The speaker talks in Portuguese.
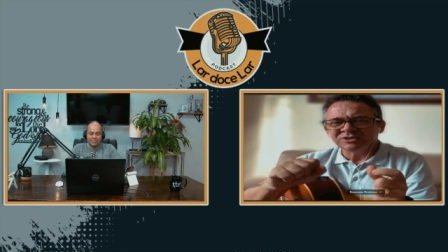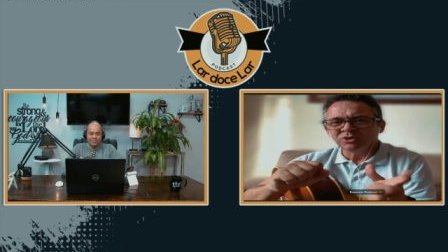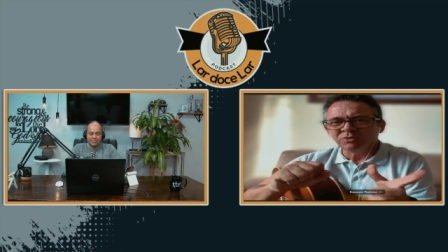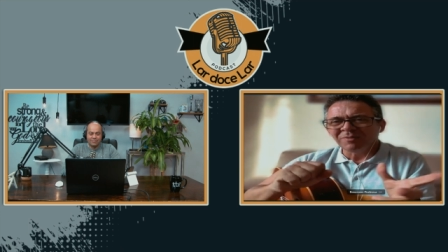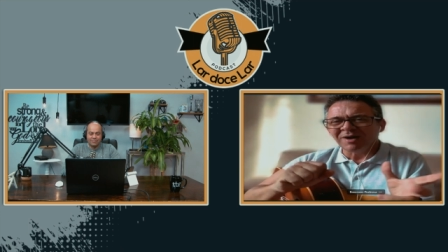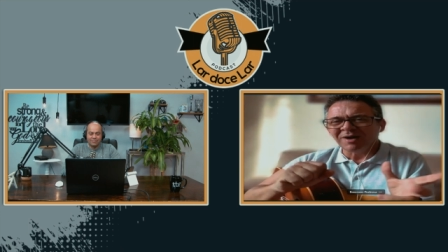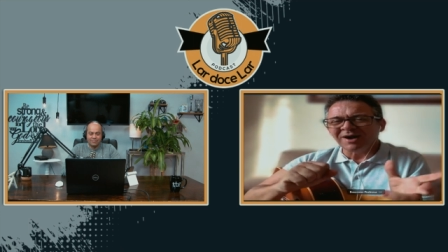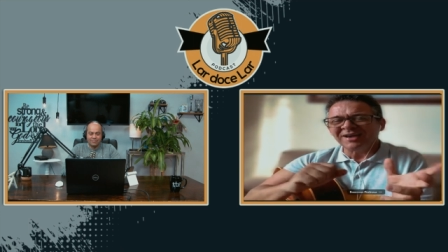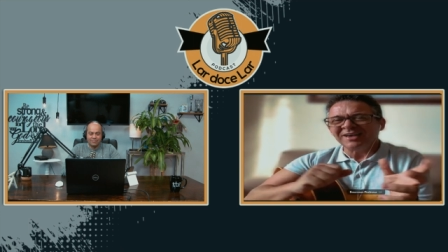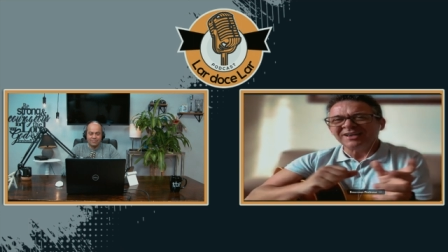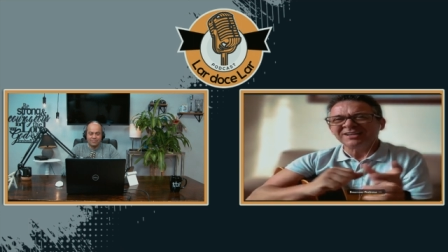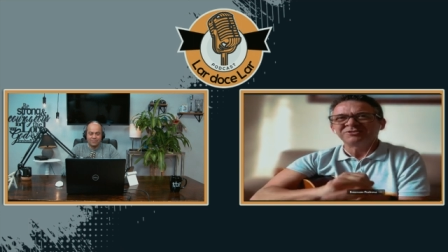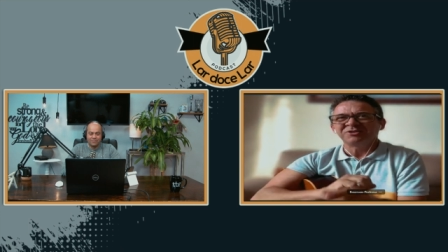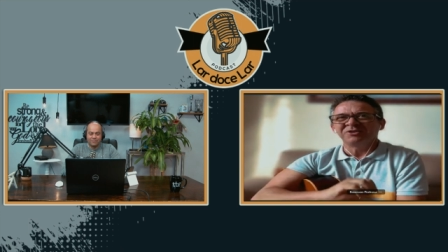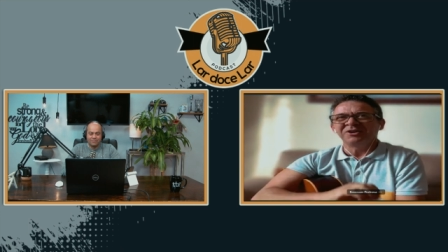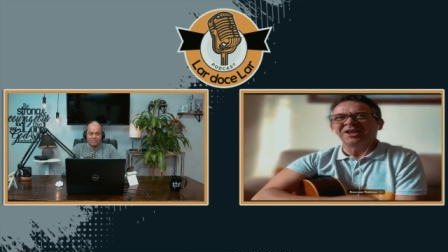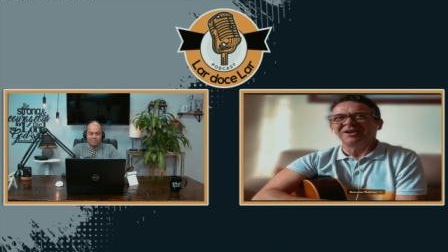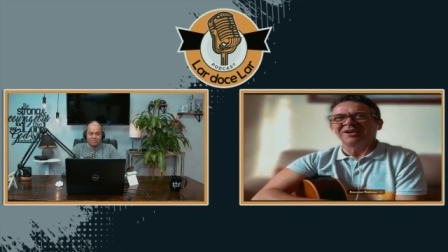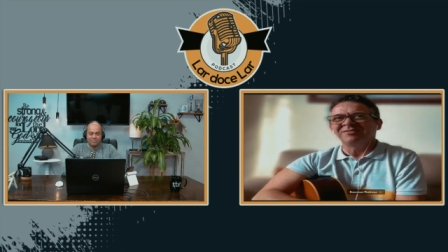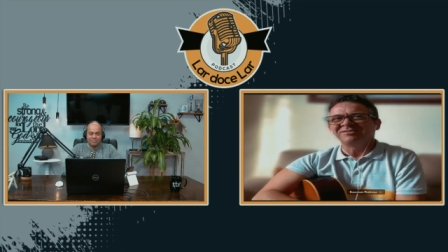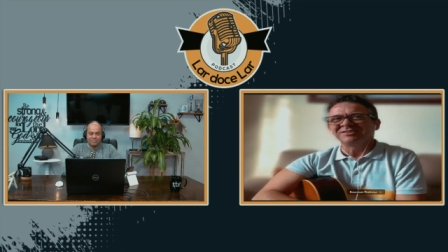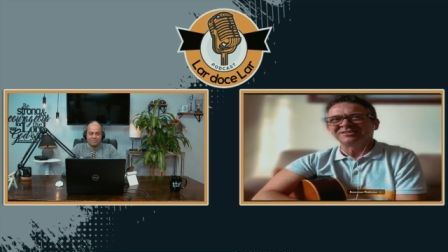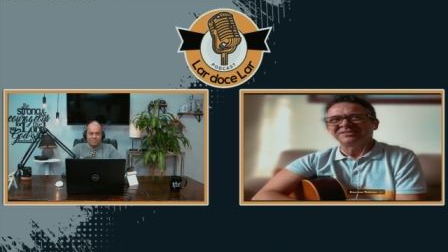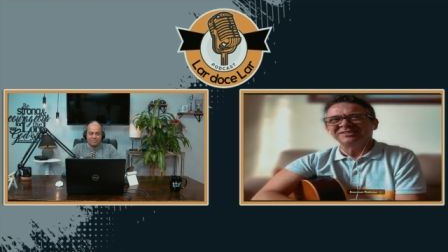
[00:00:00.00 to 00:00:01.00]
E o maestro
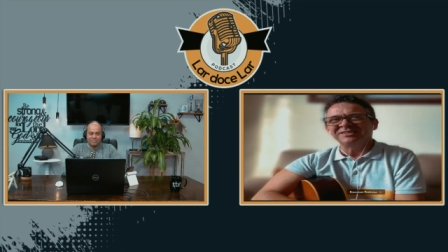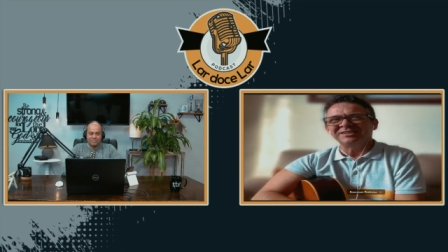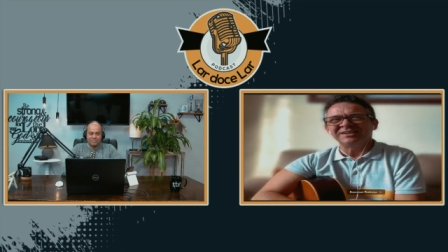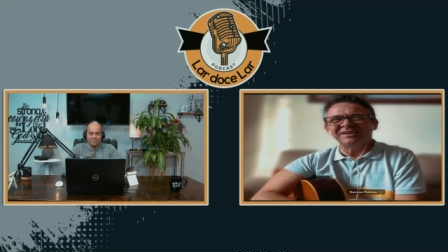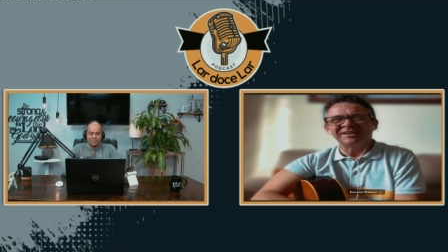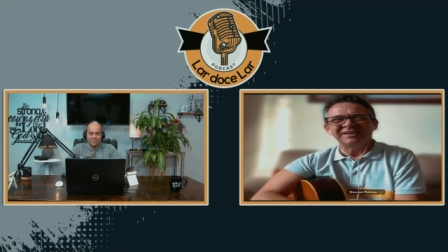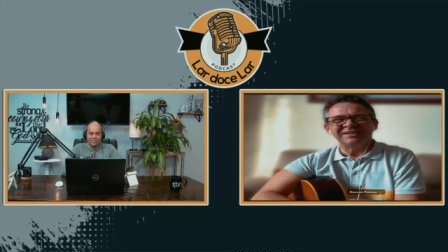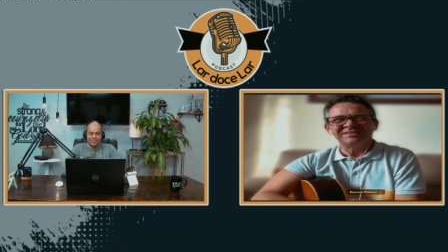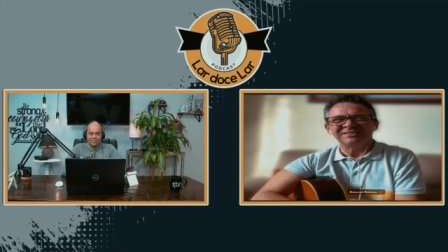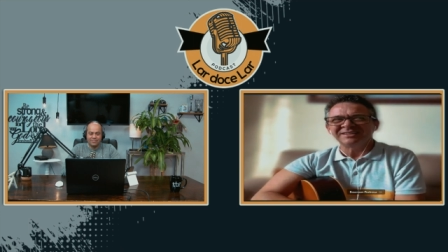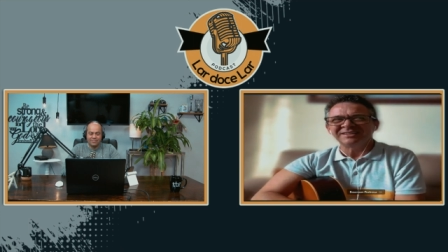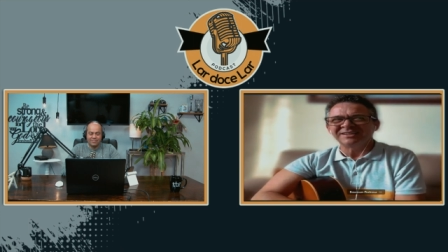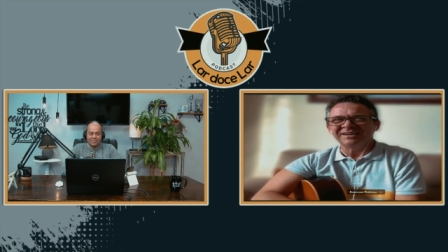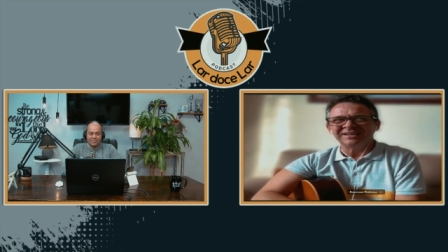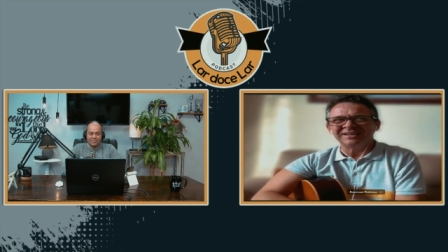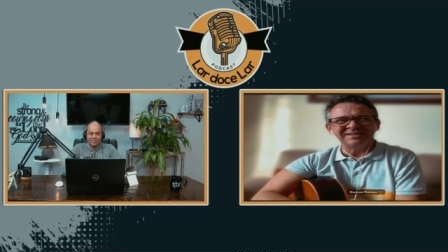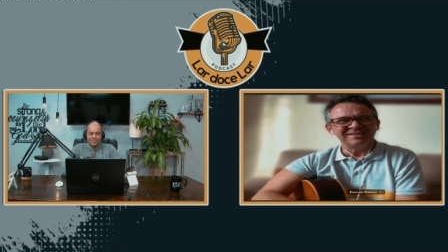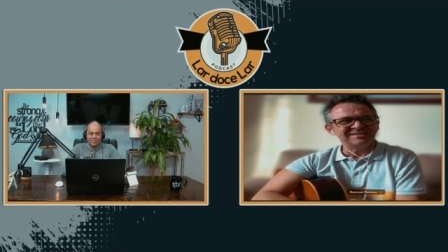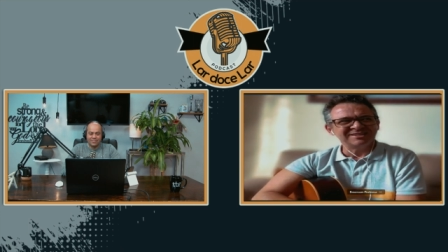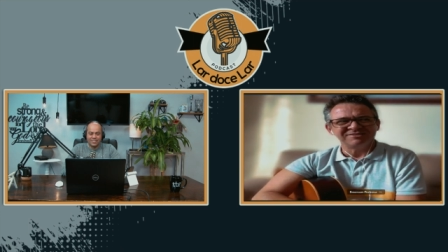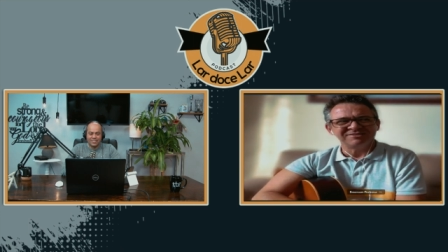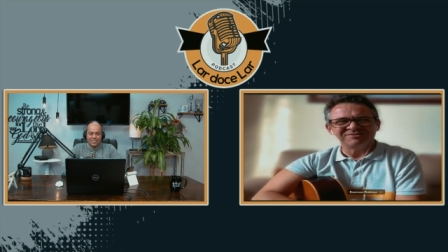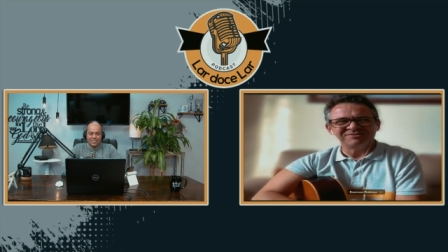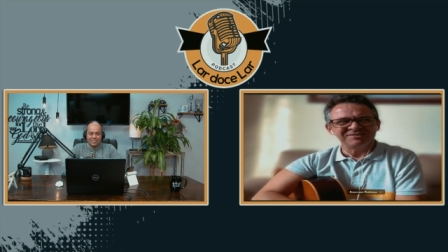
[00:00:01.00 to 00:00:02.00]
olhava assim, cara, esse cara
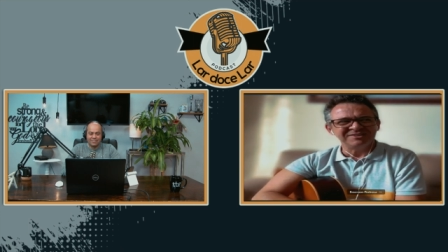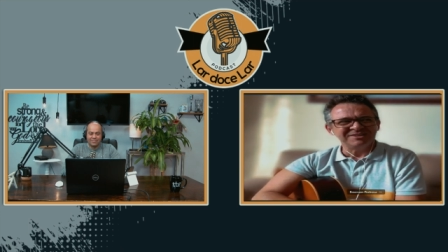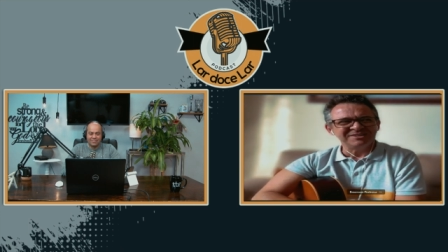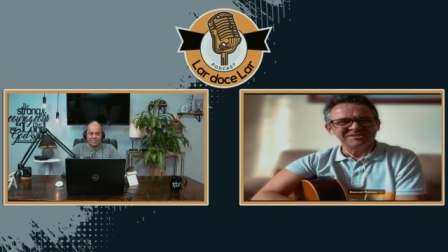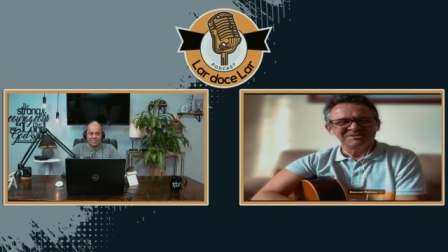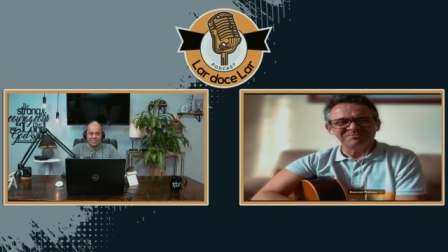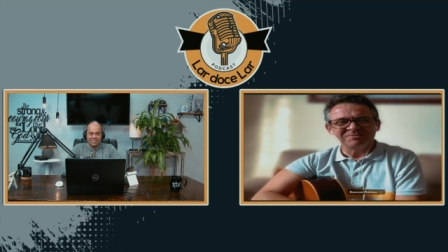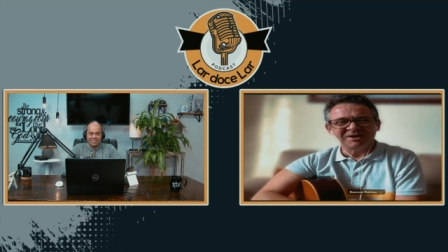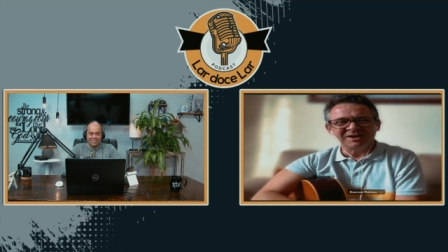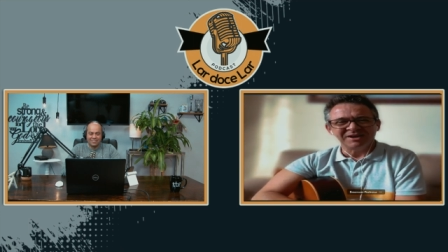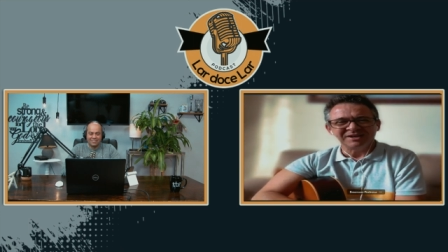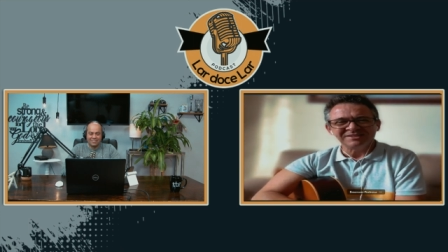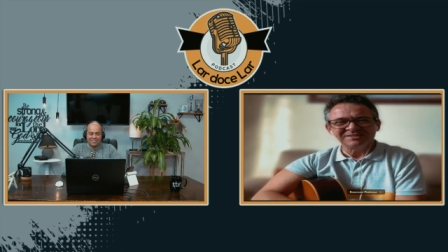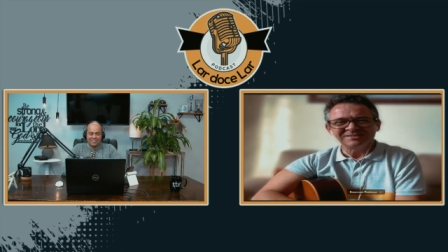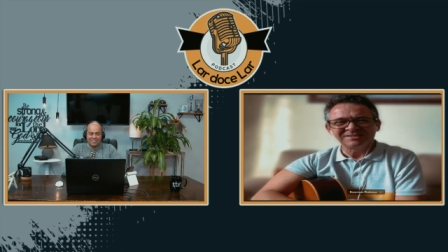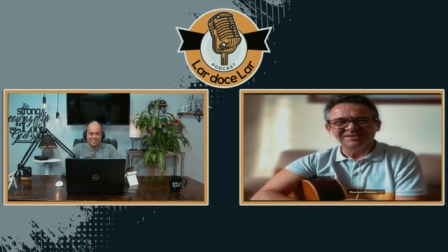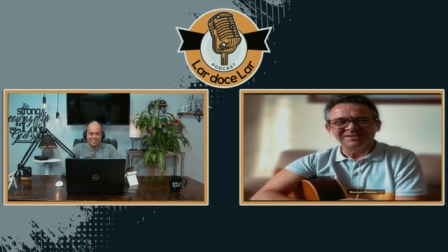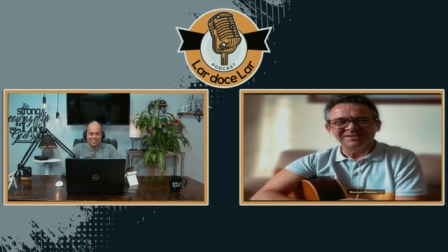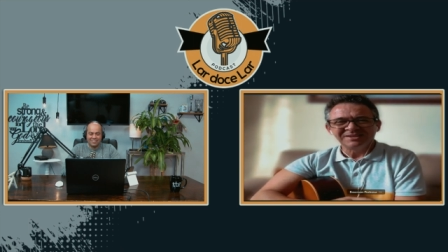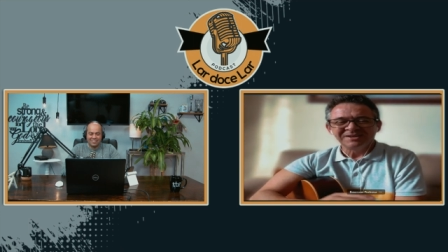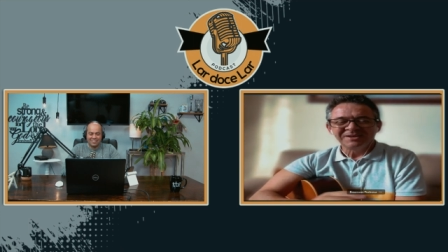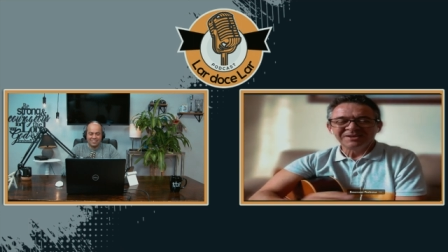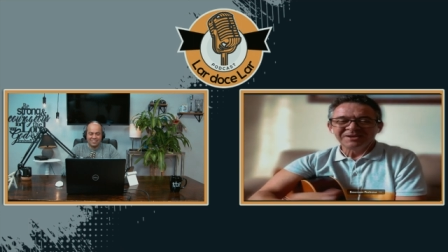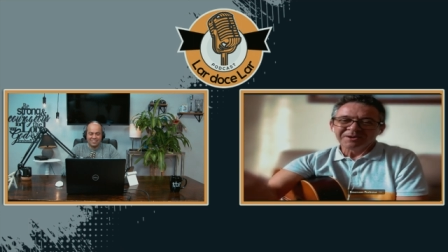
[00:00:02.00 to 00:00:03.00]
é desafina demais.
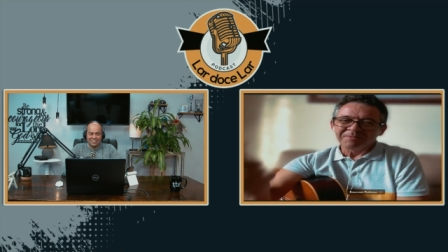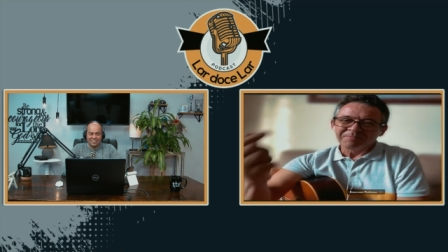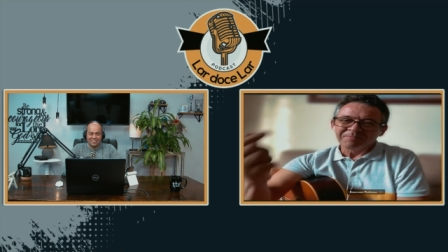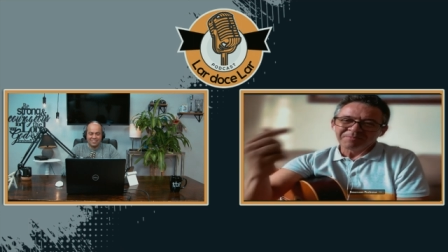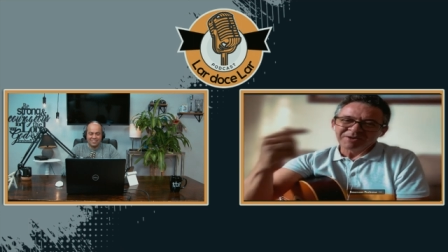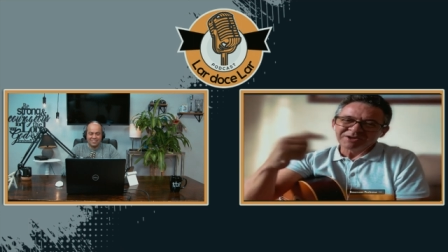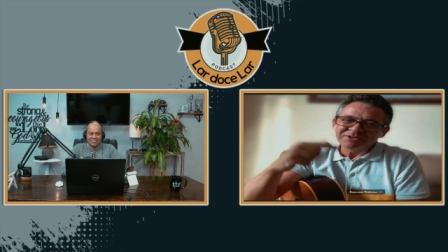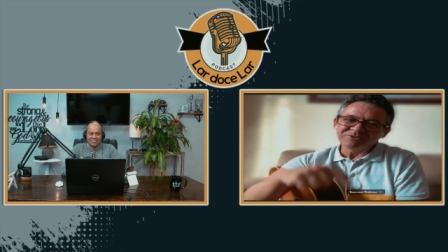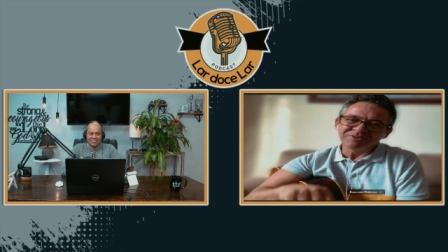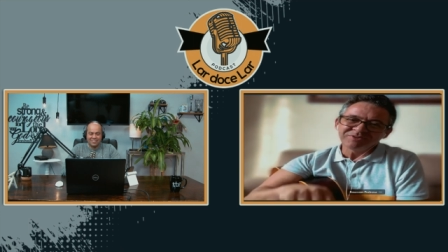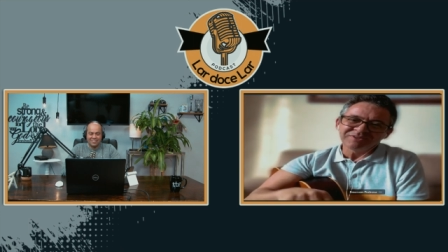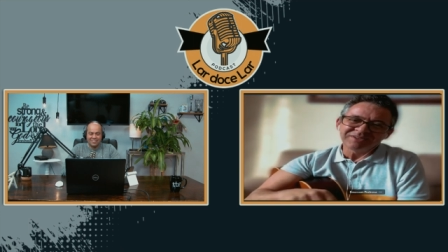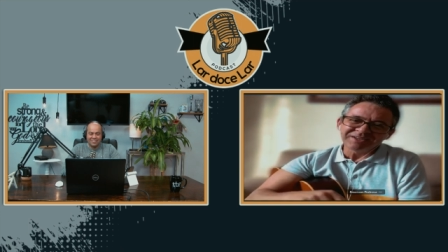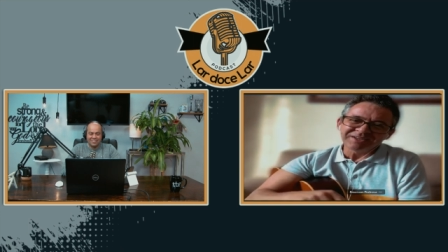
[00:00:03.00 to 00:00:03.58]
Mas o